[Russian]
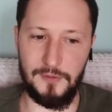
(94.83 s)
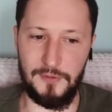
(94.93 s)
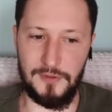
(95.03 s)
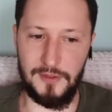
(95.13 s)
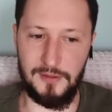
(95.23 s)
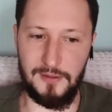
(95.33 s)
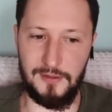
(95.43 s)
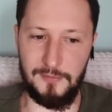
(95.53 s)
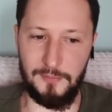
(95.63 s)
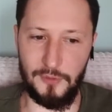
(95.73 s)
То есть
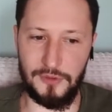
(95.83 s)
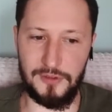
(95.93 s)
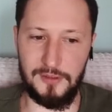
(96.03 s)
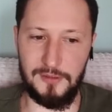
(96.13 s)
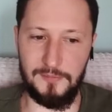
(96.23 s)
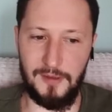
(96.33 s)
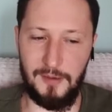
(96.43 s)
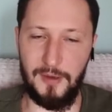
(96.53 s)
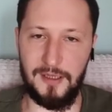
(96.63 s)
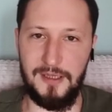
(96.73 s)
это просто
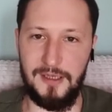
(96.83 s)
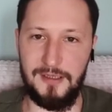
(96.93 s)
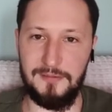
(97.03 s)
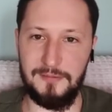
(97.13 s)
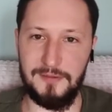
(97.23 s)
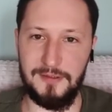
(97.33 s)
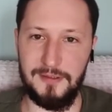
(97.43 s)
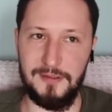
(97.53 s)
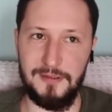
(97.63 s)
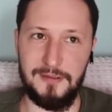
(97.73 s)
апогей
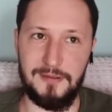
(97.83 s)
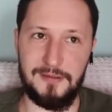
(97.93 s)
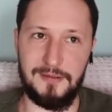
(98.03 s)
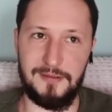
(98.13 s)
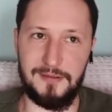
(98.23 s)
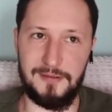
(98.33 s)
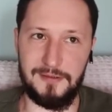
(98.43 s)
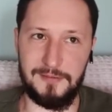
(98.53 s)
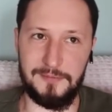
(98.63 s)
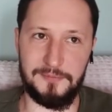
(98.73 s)

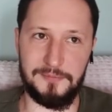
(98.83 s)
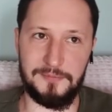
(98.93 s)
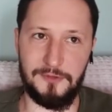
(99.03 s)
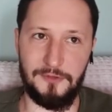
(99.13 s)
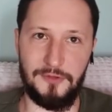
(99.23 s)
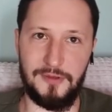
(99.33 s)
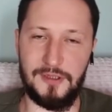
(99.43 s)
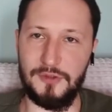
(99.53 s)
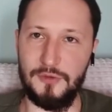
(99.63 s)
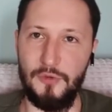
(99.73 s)
э,
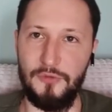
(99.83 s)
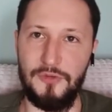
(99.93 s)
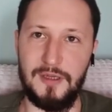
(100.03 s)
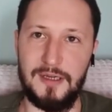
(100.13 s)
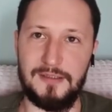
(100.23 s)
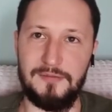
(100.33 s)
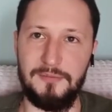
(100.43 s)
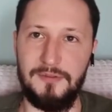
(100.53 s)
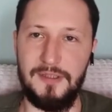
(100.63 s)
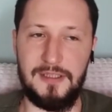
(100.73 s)
философии
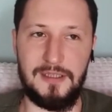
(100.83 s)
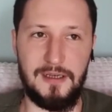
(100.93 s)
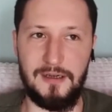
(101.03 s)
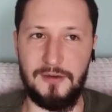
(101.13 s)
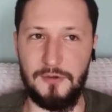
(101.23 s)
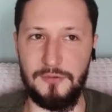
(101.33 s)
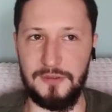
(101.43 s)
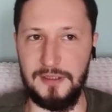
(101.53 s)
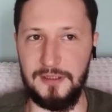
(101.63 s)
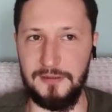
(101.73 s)
развития
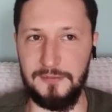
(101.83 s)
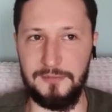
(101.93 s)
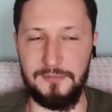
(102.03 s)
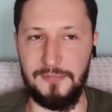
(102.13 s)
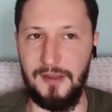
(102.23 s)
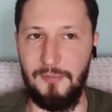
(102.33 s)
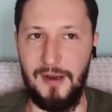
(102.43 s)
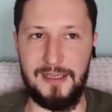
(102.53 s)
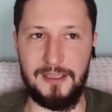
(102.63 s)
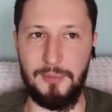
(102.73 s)
какого-то
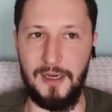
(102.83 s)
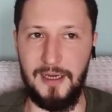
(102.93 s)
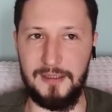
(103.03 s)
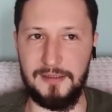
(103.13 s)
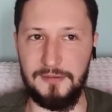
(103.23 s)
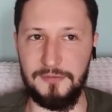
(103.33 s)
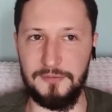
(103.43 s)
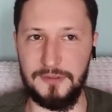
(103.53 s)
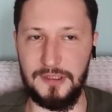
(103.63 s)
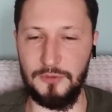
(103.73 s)
глобальных проектов
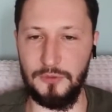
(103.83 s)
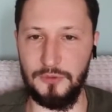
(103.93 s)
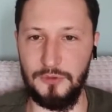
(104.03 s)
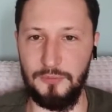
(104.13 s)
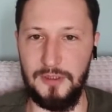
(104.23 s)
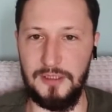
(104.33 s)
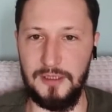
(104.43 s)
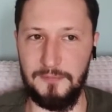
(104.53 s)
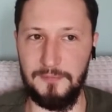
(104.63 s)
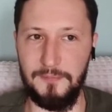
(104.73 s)
Сатурн с
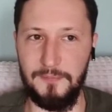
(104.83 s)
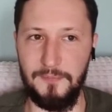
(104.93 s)
Юпитером.